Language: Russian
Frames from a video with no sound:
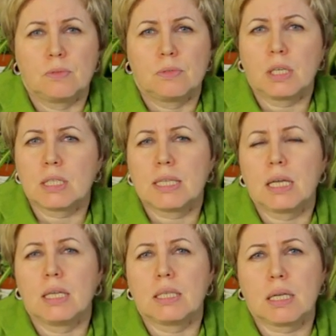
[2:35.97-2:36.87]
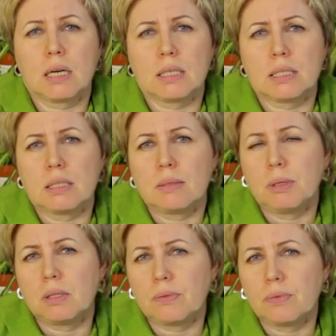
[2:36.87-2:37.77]
на расстоянии 40
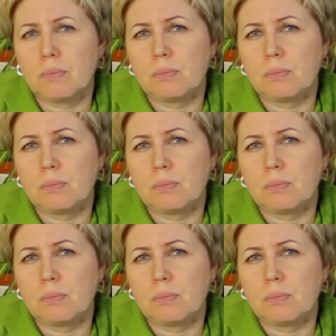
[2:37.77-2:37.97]
сантиметров